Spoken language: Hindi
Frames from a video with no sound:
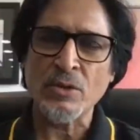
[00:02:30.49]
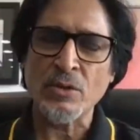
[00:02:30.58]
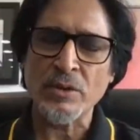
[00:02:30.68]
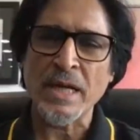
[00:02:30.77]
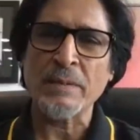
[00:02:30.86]

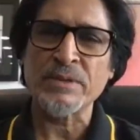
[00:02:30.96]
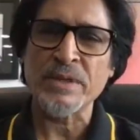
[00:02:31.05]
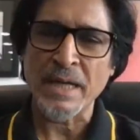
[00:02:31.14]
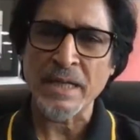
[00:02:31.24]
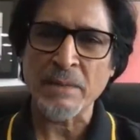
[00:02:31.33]
हों कि आप
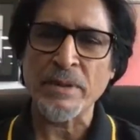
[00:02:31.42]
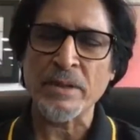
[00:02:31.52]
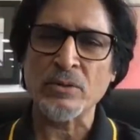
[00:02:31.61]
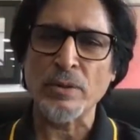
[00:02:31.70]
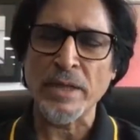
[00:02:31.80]
जाके
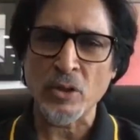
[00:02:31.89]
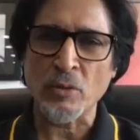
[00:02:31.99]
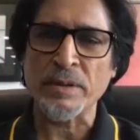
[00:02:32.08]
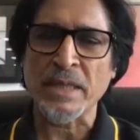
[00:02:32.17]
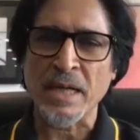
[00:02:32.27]
फिर दुनिया को
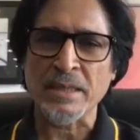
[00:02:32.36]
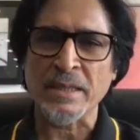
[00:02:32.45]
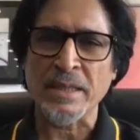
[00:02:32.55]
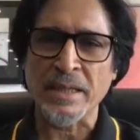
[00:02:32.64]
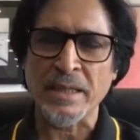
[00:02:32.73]
बता
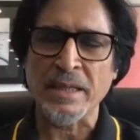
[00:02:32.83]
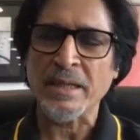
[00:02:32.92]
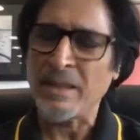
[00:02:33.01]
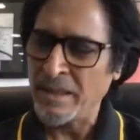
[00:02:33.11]
सकें कि